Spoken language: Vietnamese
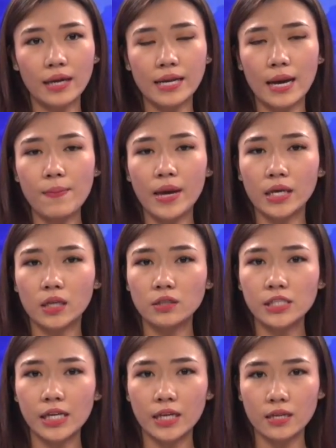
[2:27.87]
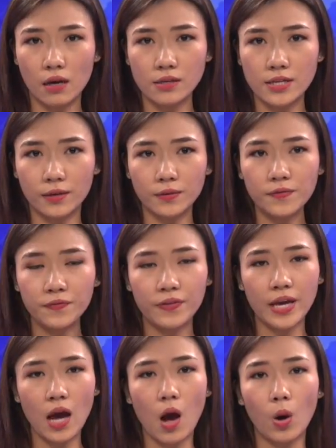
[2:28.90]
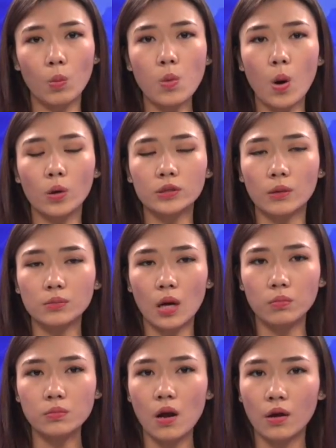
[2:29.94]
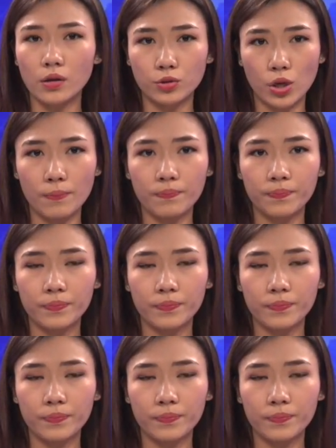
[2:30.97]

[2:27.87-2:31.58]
đã bị cử tri giận dữ vì họ ủng hộ Tổng thống Donald Trump